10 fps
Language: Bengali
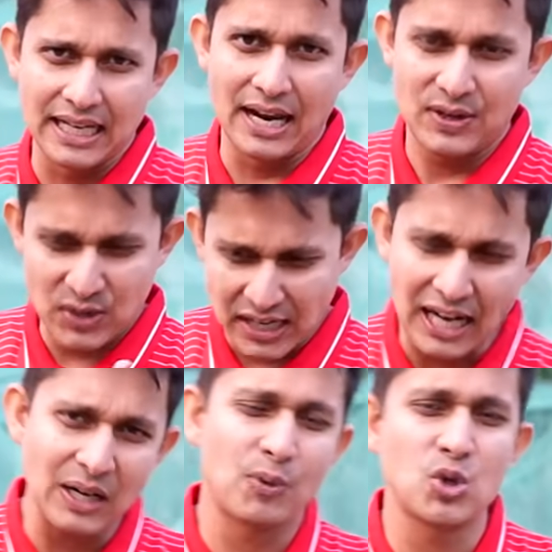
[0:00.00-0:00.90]
কিনা সেটা
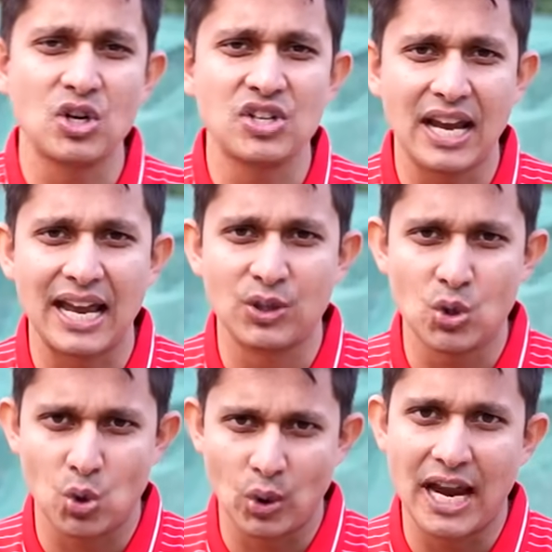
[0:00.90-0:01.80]
একটা প্রশ্নের জায়গায়
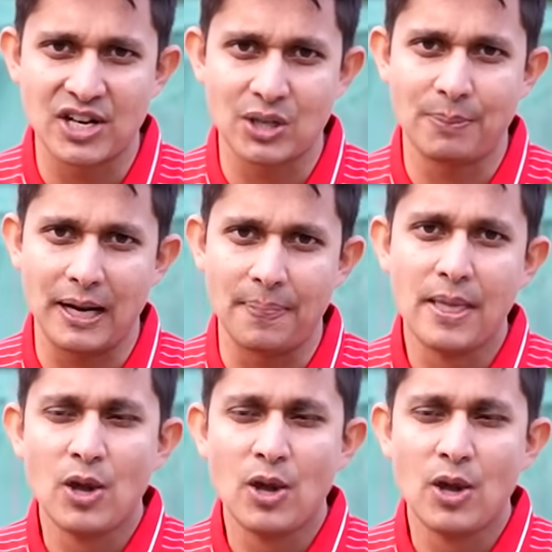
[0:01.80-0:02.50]
কিন্তু চলে আসতে পারে